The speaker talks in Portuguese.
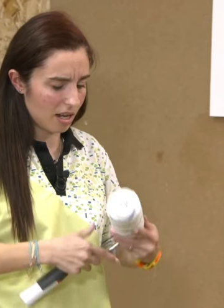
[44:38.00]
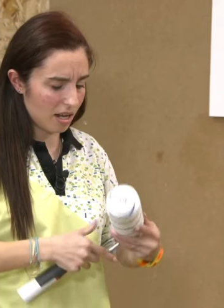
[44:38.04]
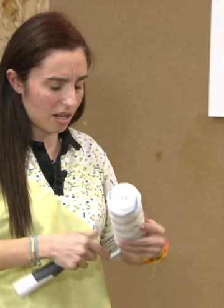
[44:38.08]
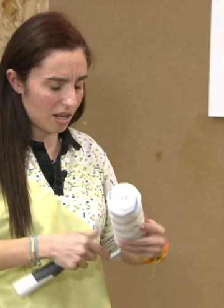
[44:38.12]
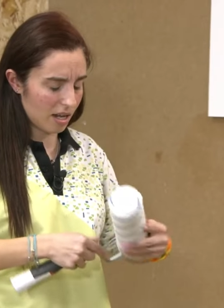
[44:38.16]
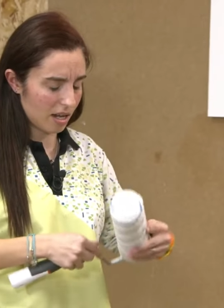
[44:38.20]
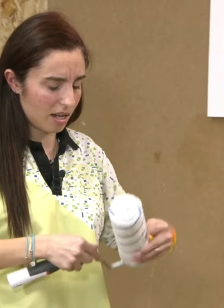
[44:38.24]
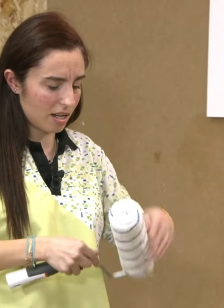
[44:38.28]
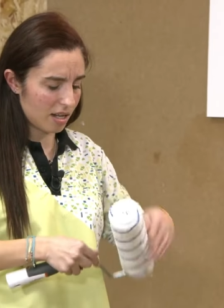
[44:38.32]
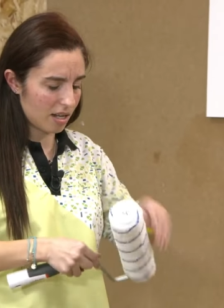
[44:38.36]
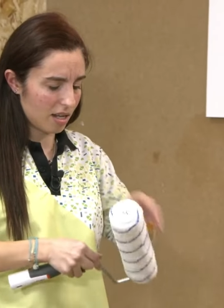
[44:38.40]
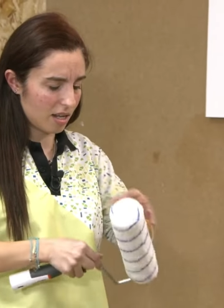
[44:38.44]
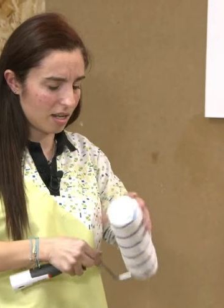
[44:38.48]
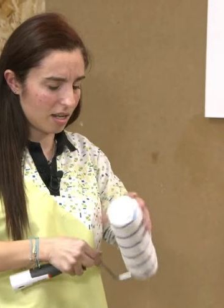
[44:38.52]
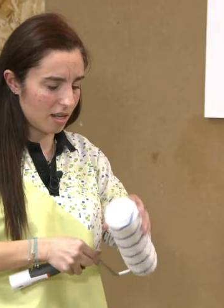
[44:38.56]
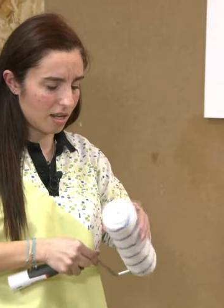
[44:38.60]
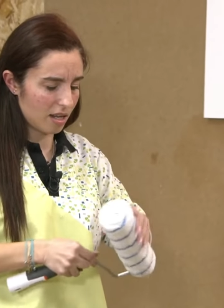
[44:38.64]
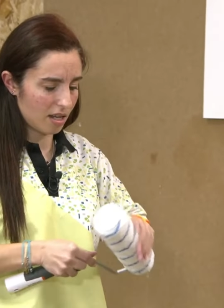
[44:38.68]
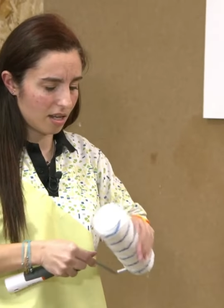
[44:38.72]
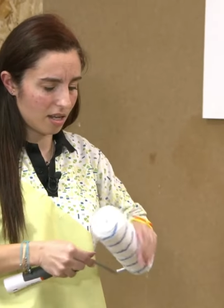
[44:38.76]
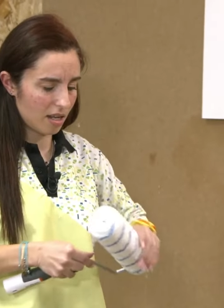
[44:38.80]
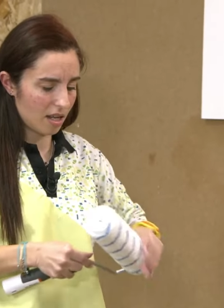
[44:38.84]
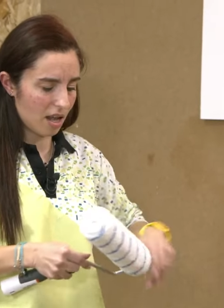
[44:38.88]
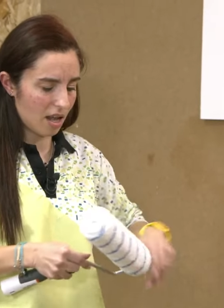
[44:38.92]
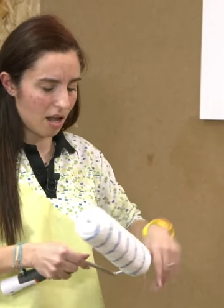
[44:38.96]

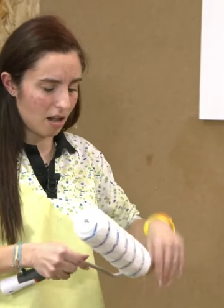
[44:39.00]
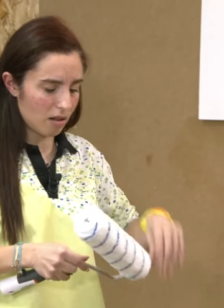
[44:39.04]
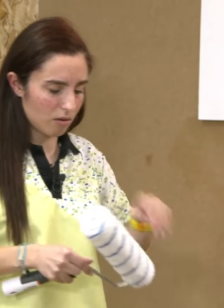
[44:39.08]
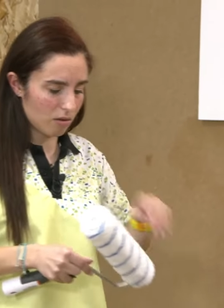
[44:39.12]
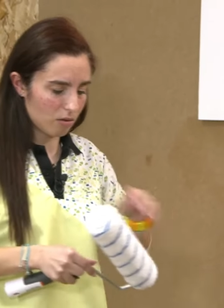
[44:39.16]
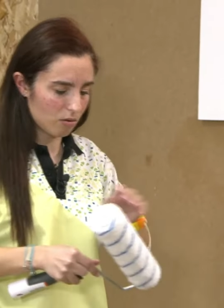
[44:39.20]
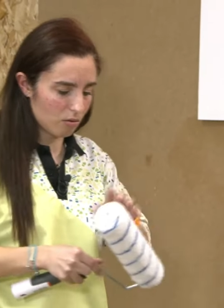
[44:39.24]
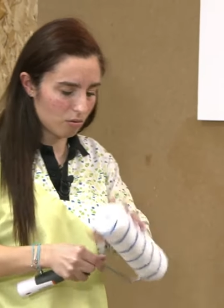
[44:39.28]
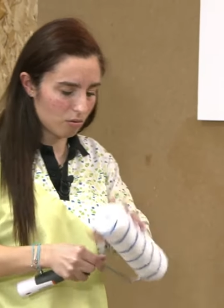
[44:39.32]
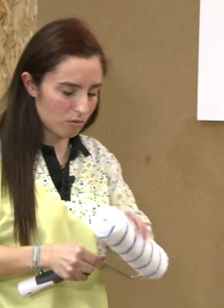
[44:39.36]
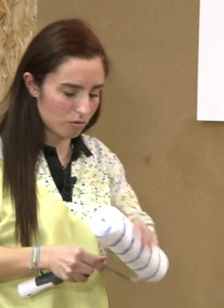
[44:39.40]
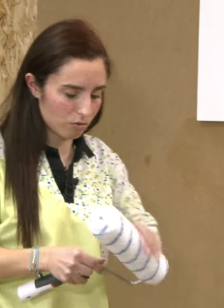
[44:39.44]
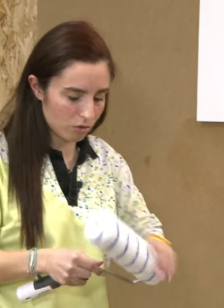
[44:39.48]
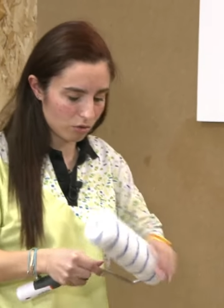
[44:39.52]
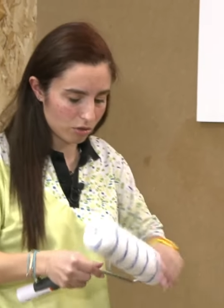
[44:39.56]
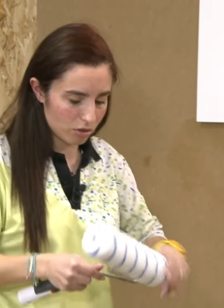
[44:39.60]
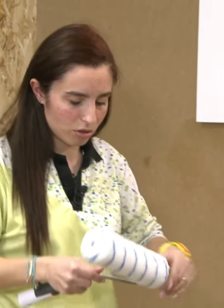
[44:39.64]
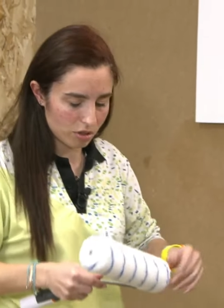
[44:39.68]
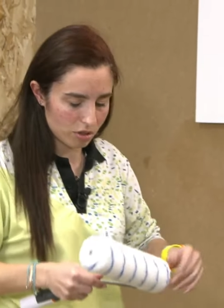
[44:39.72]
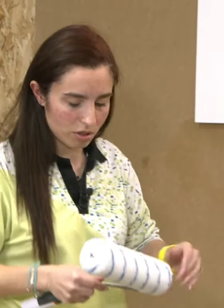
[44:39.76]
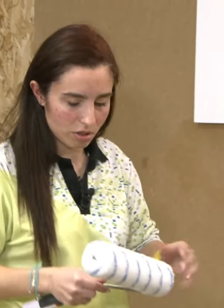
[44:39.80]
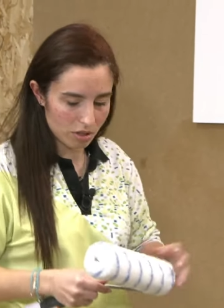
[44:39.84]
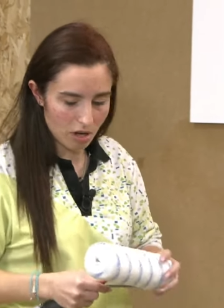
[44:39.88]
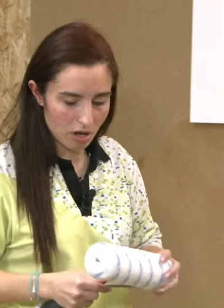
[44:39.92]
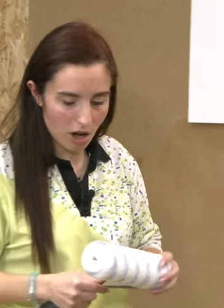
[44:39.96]
aqui
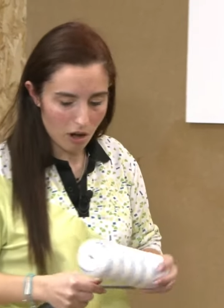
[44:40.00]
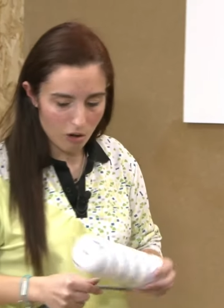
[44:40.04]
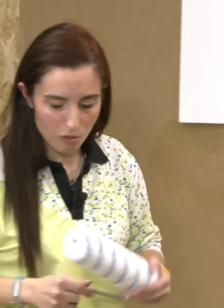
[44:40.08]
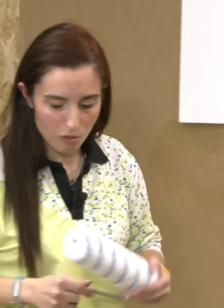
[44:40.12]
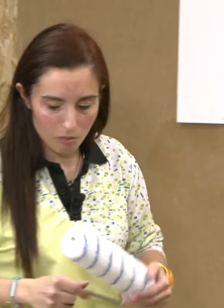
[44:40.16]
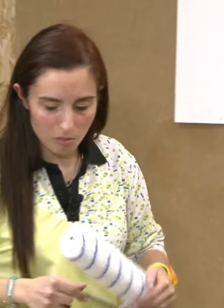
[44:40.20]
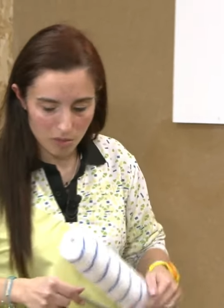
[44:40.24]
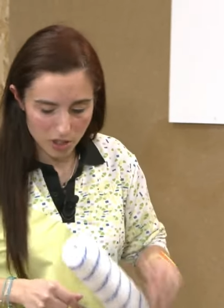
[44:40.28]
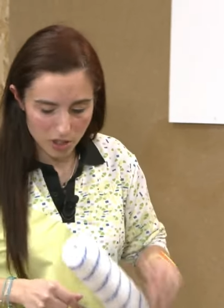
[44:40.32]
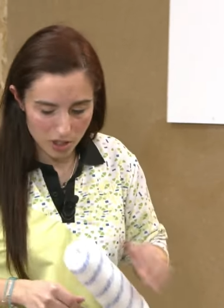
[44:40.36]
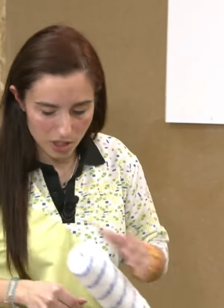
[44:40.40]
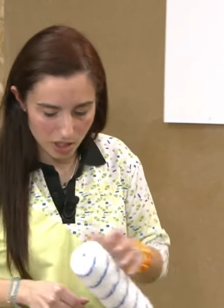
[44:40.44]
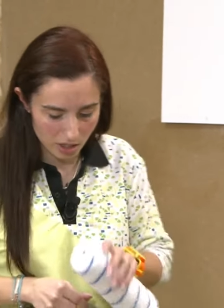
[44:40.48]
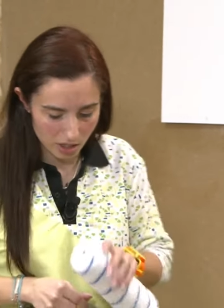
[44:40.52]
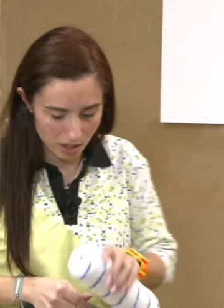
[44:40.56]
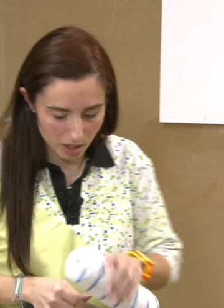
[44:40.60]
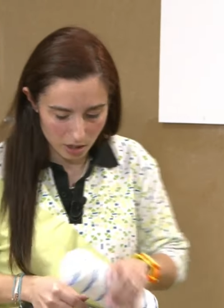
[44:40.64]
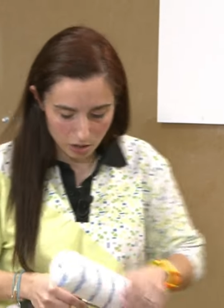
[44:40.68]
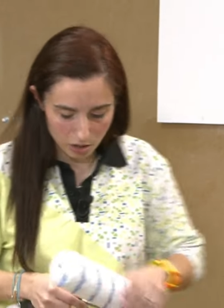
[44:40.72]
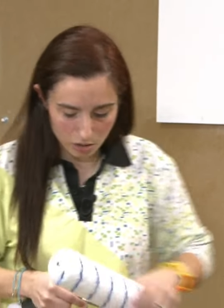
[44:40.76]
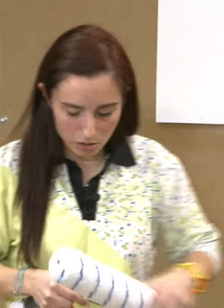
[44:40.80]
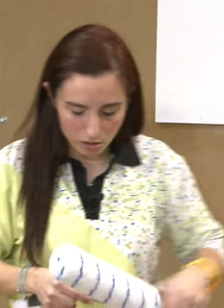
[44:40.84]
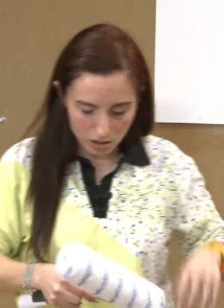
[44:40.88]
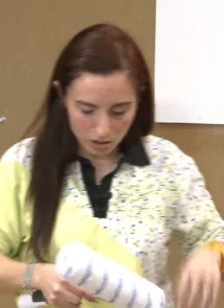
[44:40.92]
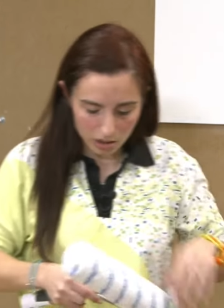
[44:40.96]
alguns, algumas
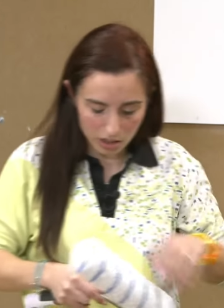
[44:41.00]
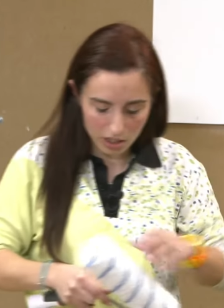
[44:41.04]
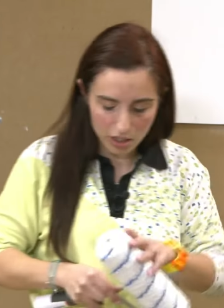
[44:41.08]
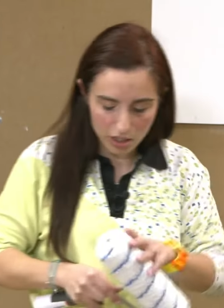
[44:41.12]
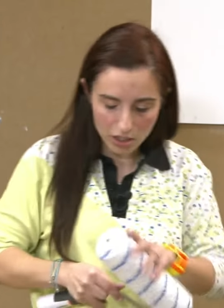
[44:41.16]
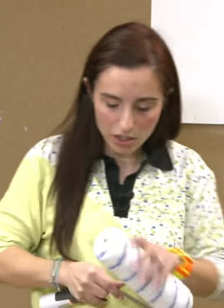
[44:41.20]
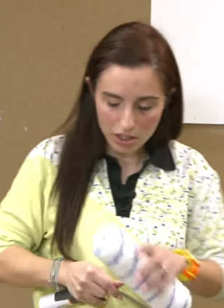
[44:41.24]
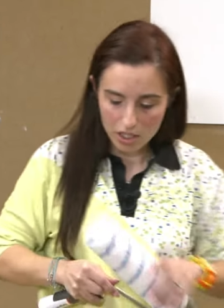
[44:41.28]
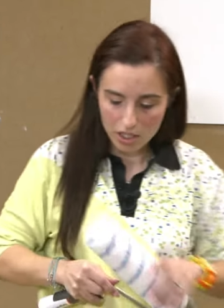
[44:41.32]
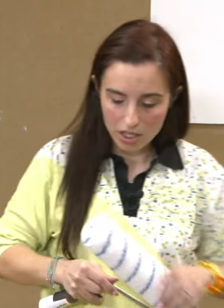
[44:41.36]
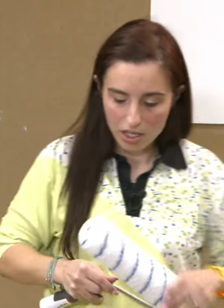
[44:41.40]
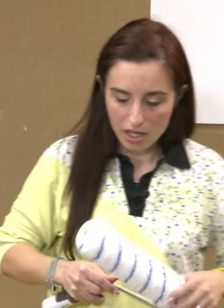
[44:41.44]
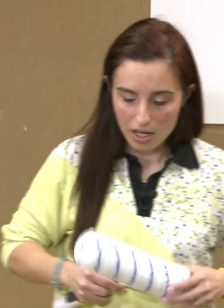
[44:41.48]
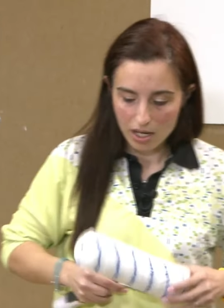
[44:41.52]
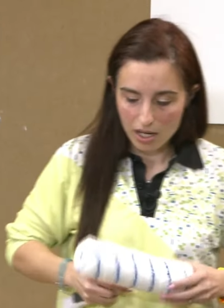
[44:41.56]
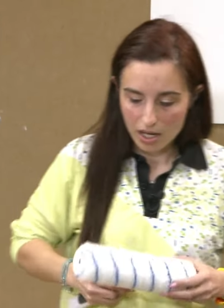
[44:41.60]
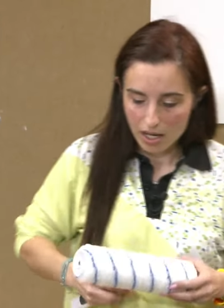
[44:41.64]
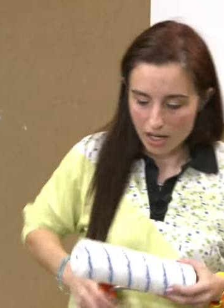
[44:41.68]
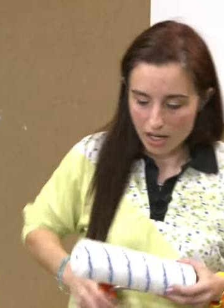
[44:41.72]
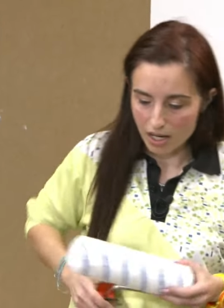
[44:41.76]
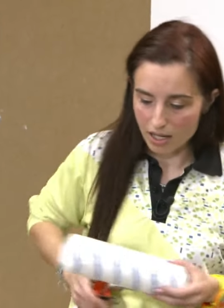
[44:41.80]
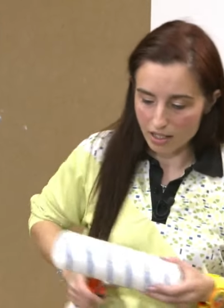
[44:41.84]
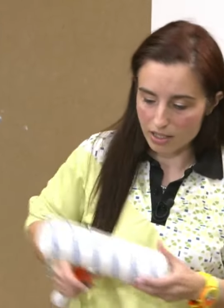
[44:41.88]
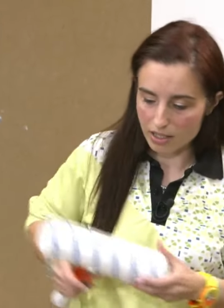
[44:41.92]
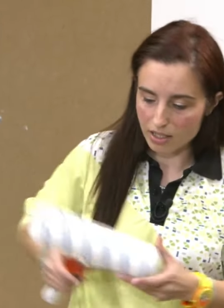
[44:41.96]
cerdas soltas.
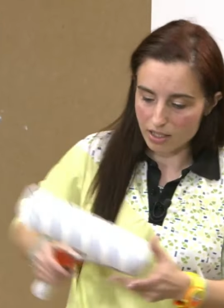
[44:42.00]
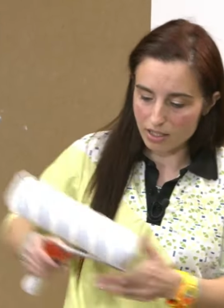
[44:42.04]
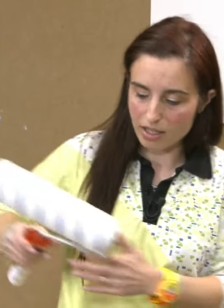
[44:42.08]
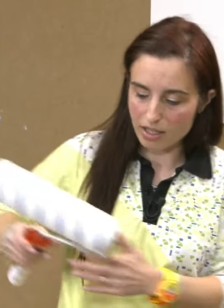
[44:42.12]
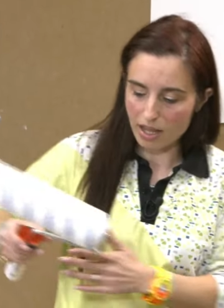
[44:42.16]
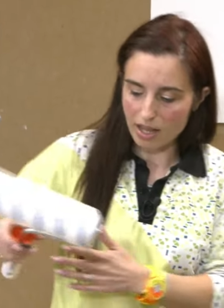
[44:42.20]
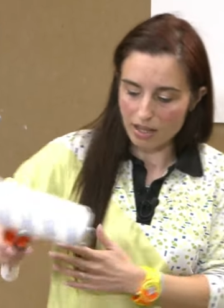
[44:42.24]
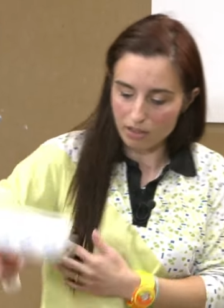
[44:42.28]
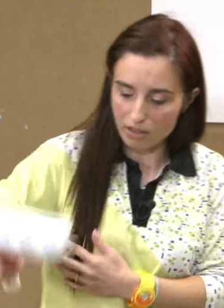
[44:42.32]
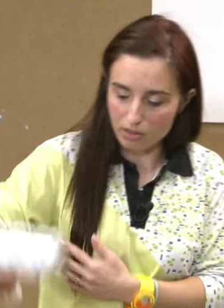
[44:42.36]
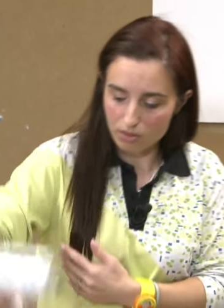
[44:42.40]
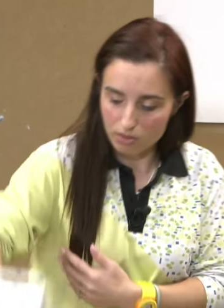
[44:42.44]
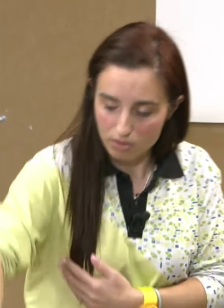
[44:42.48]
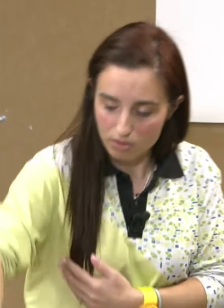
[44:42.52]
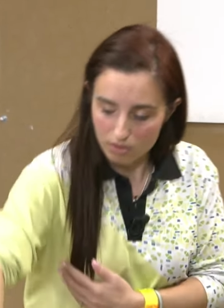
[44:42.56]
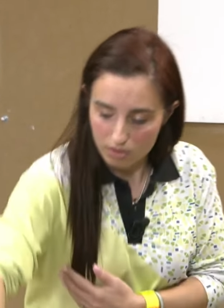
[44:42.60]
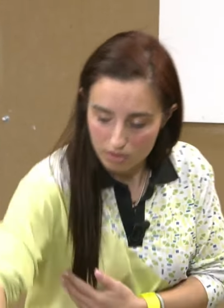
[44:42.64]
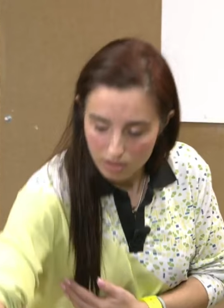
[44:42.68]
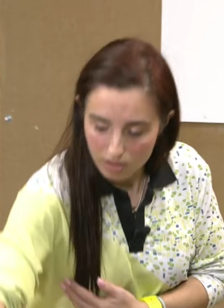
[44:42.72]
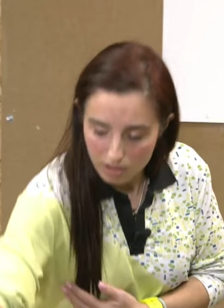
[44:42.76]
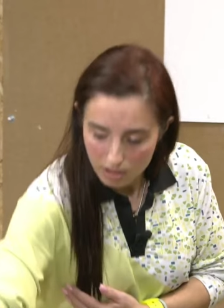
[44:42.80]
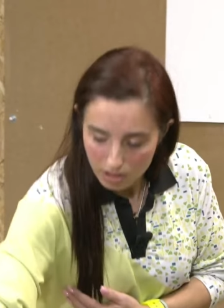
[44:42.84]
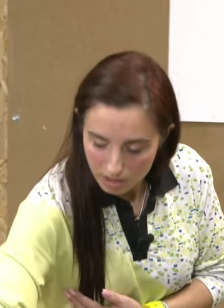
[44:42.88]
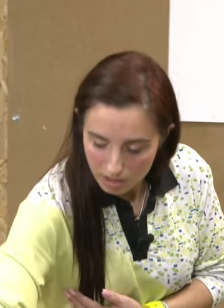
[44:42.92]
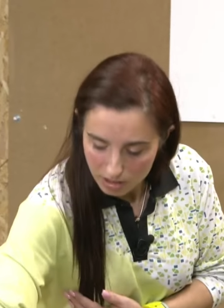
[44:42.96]
Entretanto,
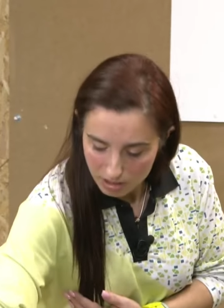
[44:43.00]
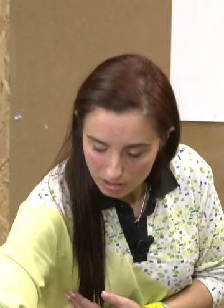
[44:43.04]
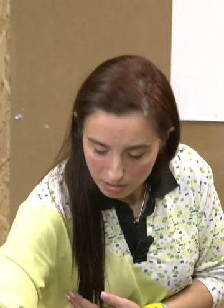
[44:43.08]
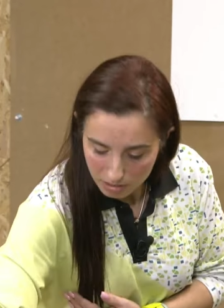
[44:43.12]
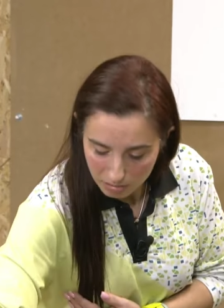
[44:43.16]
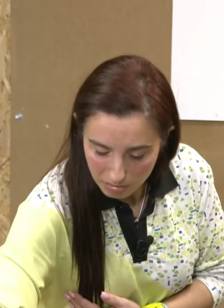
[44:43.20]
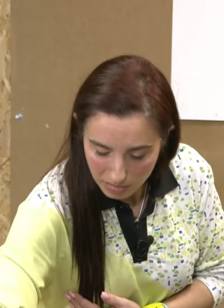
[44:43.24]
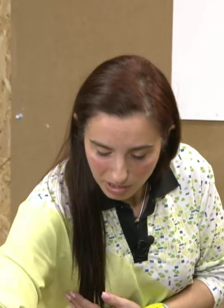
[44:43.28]
se